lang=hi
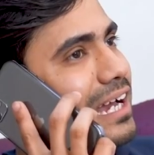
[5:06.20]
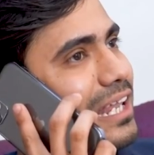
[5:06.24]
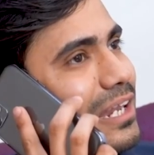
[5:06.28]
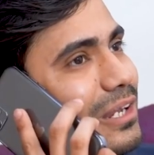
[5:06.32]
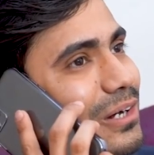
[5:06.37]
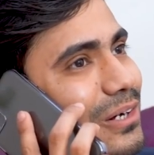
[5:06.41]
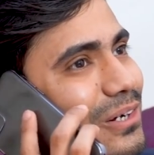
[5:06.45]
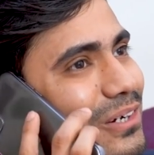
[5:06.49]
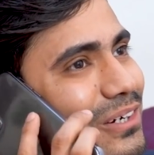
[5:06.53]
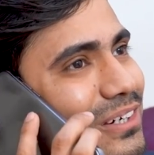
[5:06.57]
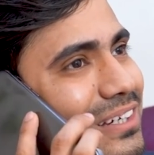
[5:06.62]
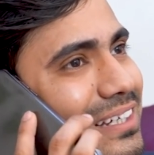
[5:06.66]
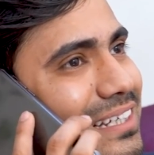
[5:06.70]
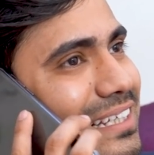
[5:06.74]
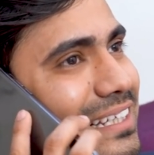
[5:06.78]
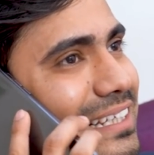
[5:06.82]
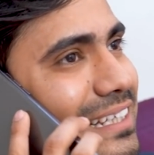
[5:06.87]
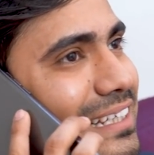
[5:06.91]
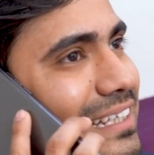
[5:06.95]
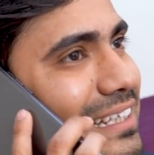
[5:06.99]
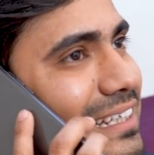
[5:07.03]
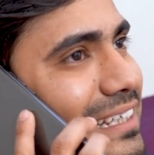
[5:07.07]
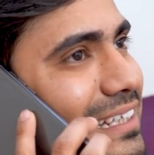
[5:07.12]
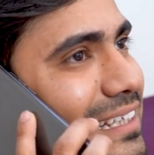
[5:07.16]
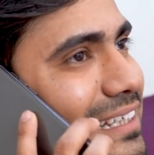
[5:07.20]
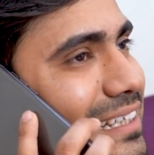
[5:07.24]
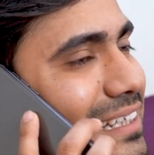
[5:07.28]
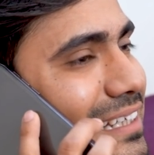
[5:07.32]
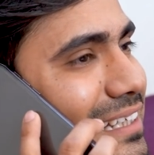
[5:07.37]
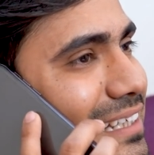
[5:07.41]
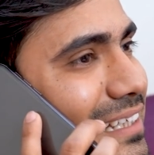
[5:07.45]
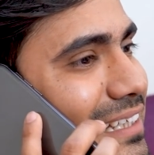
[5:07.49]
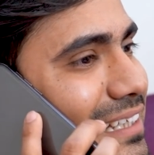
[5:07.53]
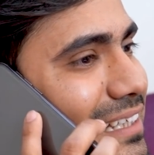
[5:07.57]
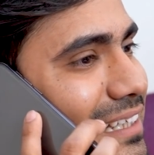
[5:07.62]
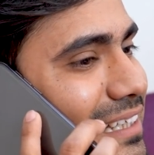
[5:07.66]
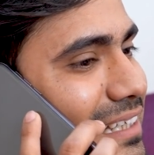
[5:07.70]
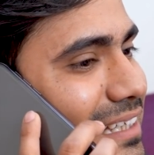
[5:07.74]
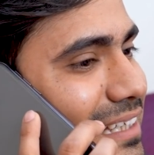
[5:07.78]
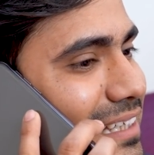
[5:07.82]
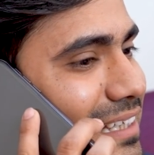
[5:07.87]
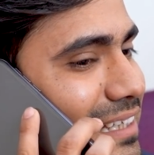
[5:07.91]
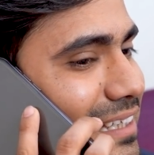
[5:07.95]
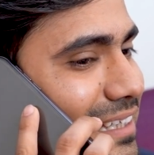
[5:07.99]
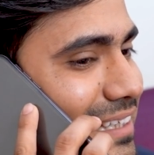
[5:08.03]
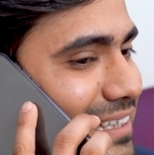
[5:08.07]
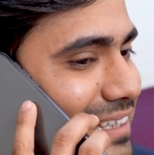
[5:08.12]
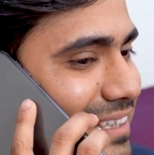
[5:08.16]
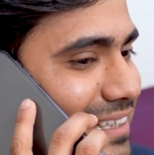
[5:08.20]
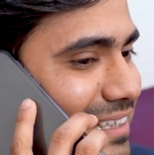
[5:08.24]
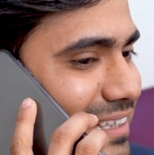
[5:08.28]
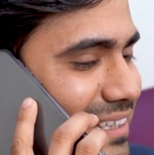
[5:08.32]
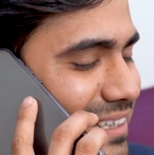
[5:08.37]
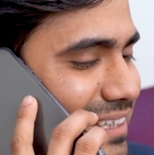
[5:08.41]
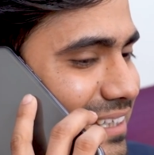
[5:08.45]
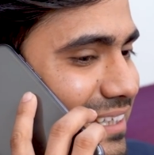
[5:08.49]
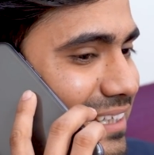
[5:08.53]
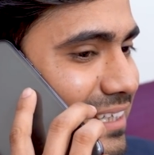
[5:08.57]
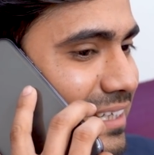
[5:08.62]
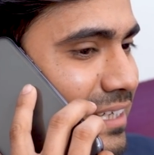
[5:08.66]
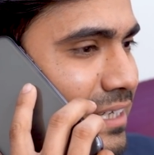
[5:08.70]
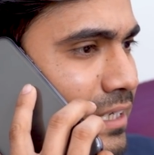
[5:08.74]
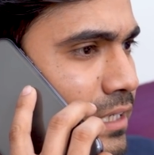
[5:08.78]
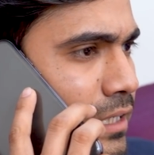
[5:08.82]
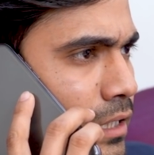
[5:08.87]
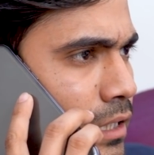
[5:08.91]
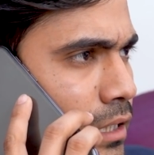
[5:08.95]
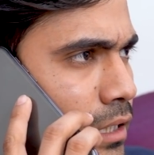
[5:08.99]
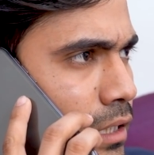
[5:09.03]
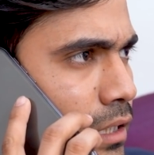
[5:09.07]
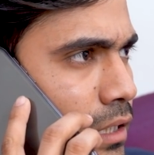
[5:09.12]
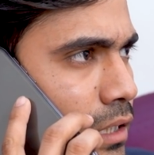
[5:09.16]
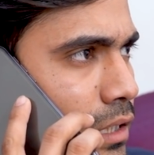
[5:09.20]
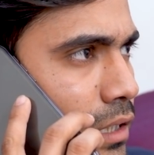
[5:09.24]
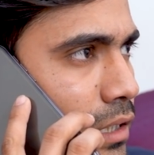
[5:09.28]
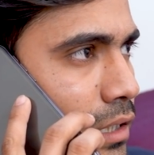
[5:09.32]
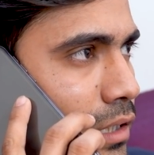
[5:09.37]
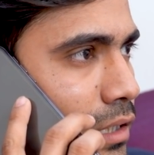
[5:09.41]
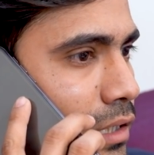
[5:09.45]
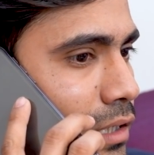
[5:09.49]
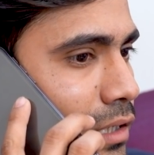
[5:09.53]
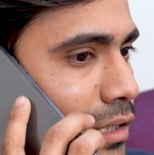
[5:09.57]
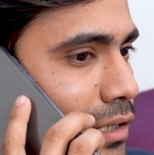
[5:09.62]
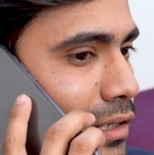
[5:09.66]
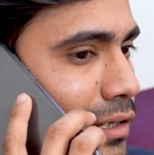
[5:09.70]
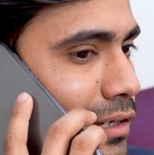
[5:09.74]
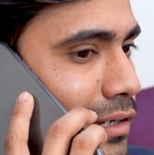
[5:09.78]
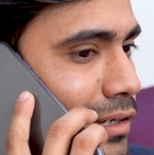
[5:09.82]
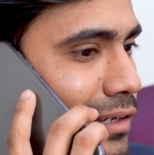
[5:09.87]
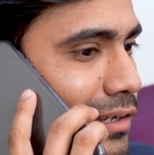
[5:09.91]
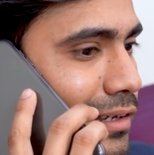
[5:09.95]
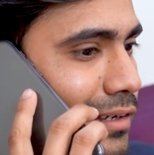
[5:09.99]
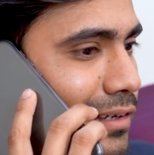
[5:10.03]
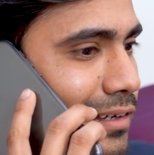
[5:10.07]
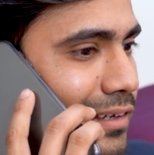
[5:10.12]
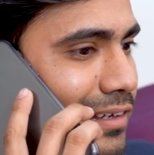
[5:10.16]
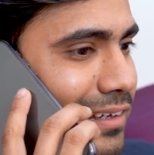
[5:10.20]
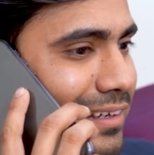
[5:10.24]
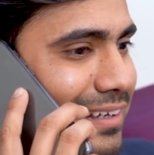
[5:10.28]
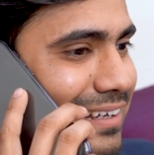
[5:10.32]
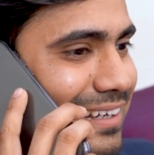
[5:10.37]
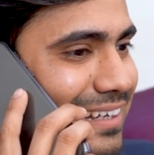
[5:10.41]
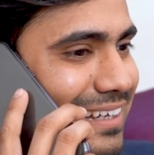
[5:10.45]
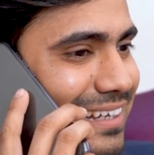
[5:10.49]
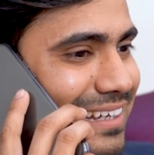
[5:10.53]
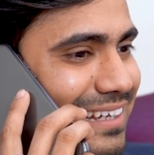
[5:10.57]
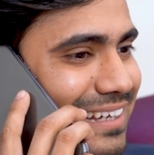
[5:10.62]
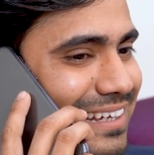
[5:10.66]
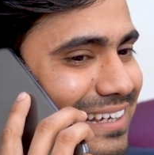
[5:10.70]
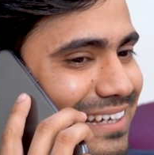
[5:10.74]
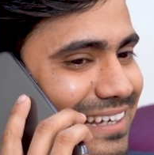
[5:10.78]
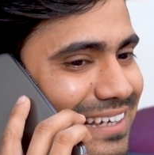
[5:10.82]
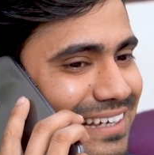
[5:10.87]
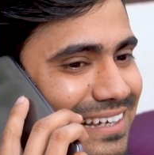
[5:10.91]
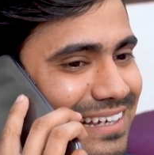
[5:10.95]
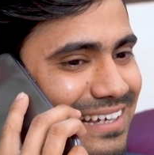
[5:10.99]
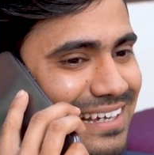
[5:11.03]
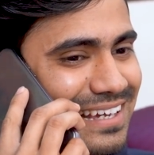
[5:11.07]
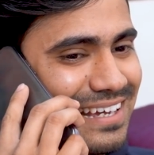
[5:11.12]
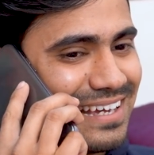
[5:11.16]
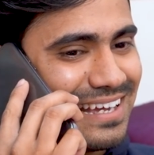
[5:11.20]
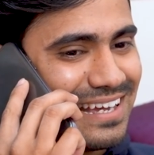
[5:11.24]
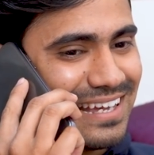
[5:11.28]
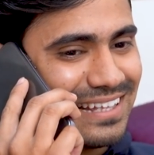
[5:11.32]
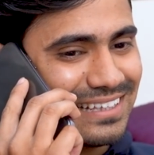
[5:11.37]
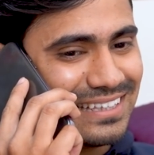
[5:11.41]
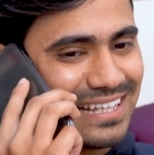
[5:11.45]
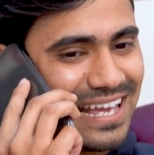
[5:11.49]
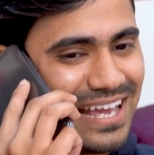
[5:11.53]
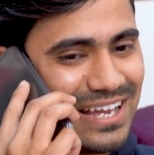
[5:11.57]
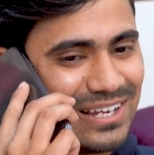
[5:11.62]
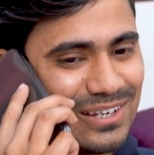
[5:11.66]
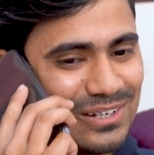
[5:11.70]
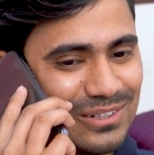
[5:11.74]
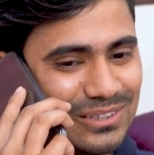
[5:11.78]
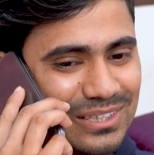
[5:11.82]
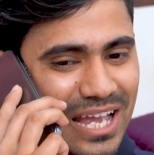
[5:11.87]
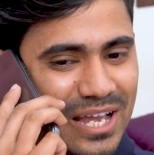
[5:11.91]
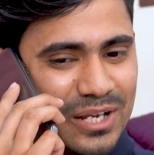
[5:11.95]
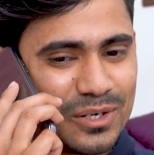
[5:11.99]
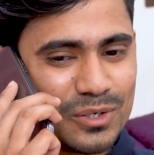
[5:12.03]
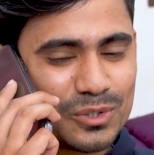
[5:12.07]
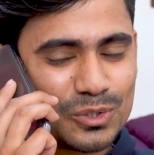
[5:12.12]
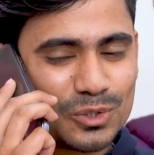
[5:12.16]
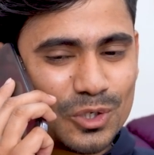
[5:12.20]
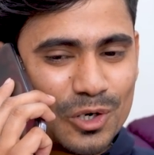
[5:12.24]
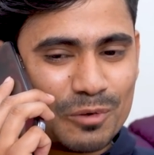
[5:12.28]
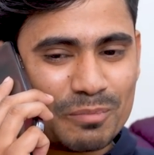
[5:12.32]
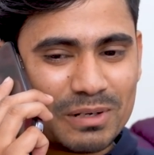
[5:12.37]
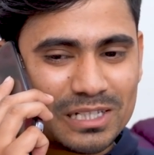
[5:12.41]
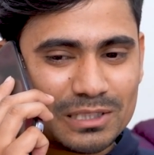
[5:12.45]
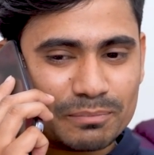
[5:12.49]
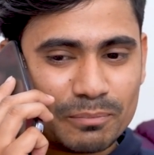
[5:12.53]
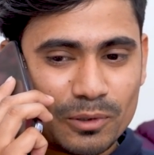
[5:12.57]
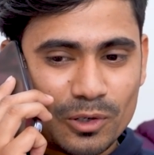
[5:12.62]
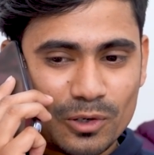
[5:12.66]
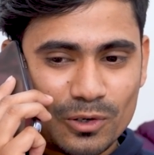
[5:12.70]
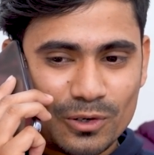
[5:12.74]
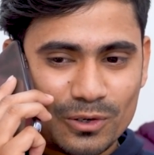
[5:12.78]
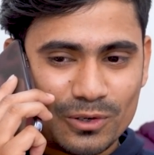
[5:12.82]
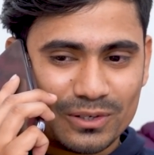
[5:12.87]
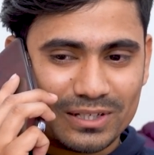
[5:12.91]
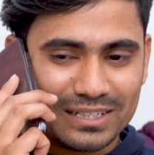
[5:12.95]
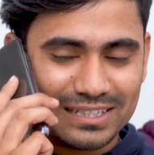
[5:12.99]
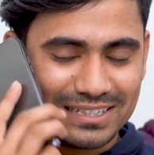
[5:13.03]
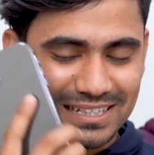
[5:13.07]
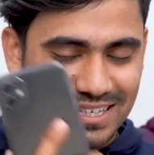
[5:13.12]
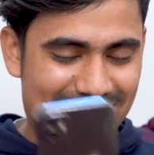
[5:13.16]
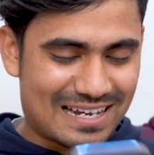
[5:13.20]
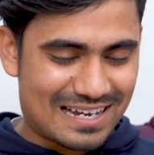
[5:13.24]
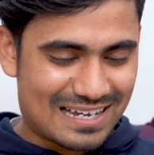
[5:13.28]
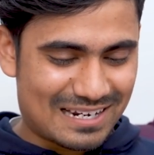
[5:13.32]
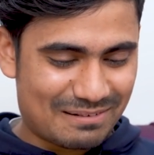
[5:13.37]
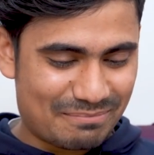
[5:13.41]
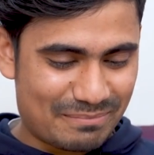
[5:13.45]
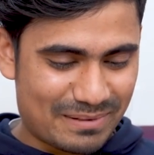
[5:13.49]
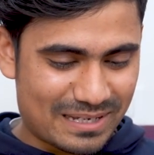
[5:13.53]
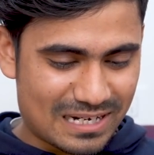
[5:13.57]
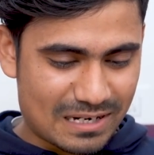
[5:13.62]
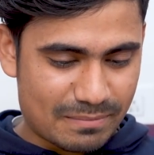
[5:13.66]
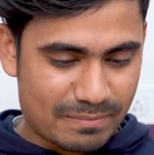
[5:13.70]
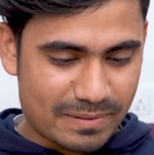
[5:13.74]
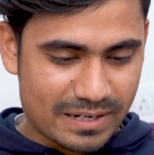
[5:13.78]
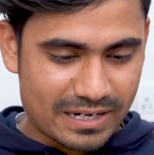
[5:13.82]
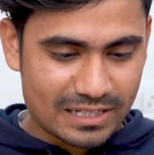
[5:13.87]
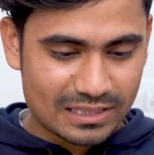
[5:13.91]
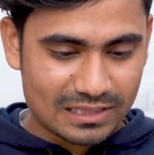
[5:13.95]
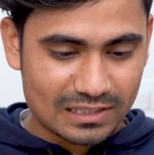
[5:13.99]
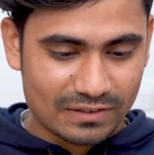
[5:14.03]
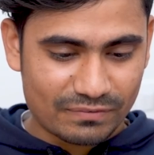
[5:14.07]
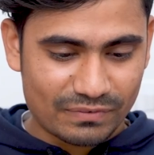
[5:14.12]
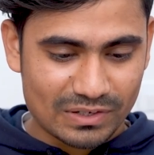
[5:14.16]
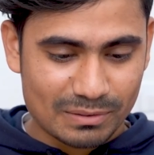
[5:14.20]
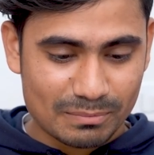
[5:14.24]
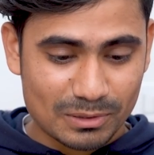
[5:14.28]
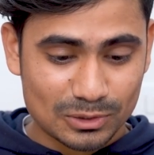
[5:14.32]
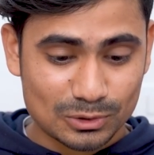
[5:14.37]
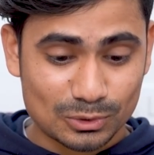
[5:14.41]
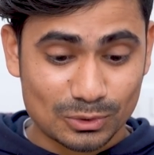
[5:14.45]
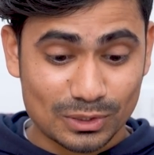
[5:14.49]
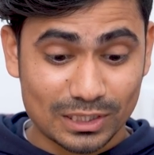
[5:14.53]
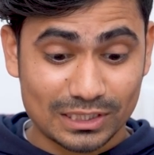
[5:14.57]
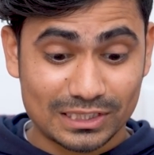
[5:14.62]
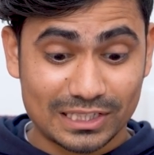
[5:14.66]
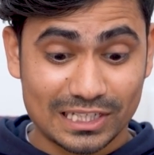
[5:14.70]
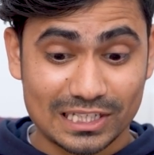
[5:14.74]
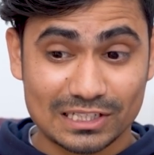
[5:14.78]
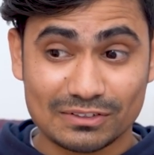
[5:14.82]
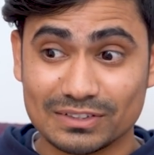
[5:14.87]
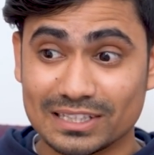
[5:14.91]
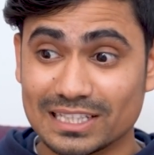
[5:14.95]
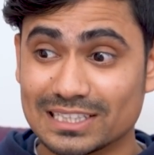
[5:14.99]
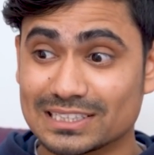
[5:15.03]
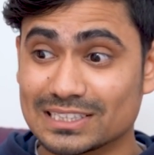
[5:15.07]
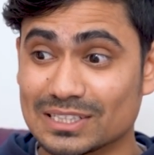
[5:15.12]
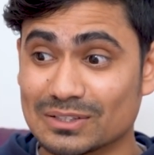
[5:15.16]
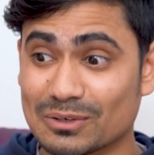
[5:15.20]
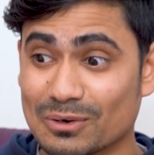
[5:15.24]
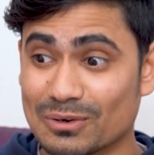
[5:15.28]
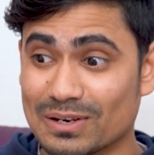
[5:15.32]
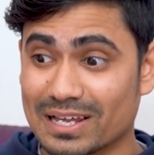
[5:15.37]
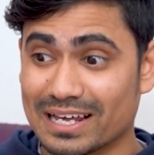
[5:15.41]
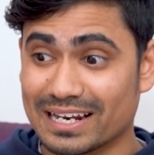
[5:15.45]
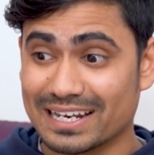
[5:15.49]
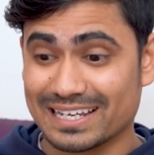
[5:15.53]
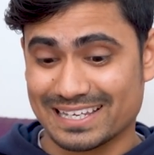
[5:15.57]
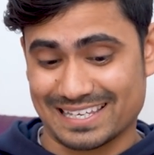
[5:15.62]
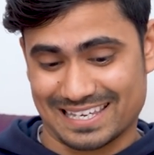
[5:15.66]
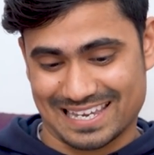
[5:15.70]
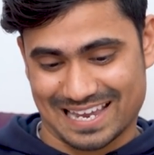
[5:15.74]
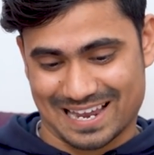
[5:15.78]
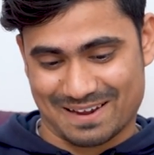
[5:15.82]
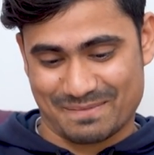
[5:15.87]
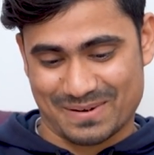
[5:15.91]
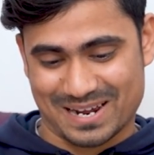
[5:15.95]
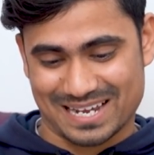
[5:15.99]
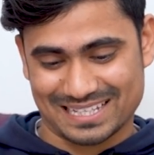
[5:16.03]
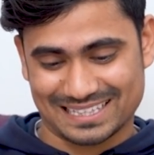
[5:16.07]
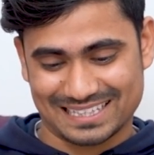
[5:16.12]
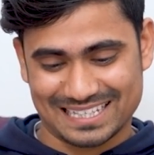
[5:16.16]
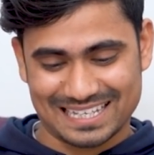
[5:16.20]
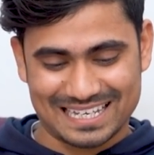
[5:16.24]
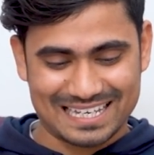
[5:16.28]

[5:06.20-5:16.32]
हेलो ब्रो दिस इज रोनाल्डो ट्रम्प फ्रॉम कनाडा हैप्पी बर्थडे ब्रो हैप्पी बर्थडे थैंक यू थैंक यू सो मच ब्रो यार मेरा बर्थडे इतना फेमस हो रहा है देश विदेश से कॉल आ रहे हैं क्या बात